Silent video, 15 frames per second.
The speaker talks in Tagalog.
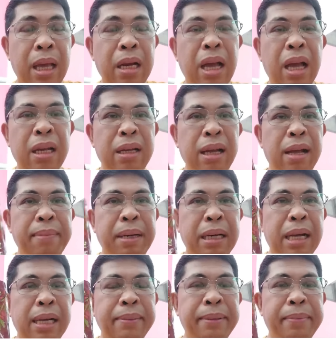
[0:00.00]
Kaya
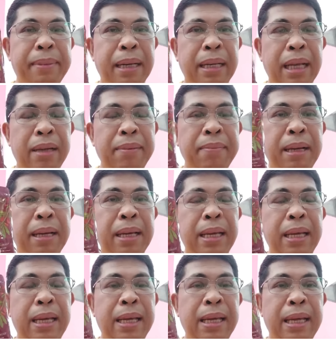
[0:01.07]
mga kababayan,
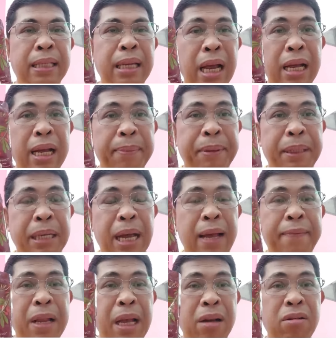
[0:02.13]
may sangkap
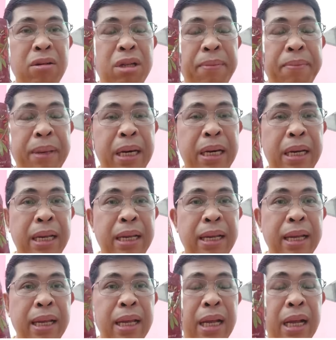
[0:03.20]
siya na goji berry.
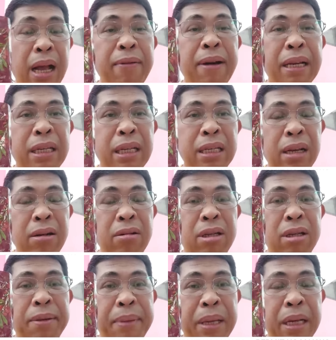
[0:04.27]
Gawa siya sa
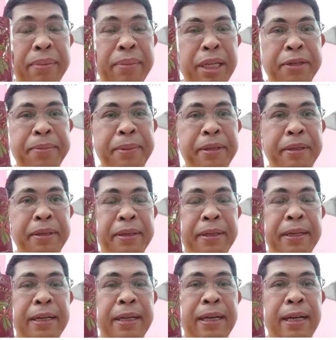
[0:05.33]
goji berry mismo.
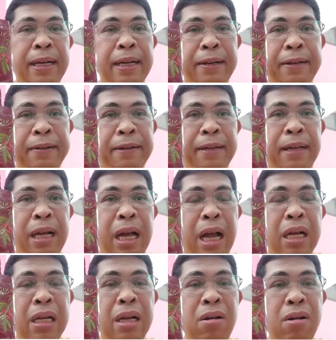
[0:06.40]

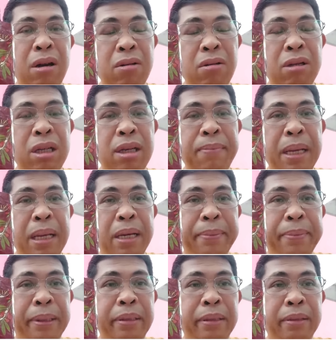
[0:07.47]
Ang goji berry